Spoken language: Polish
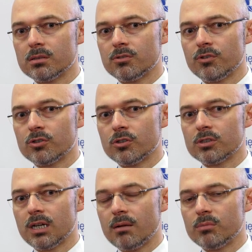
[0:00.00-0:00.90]

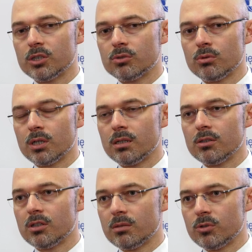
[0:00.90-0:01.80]
tworząc ramy, które
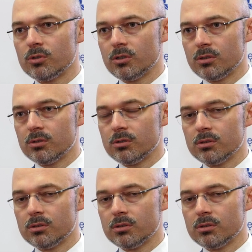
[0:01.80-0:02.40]
do, temu, do,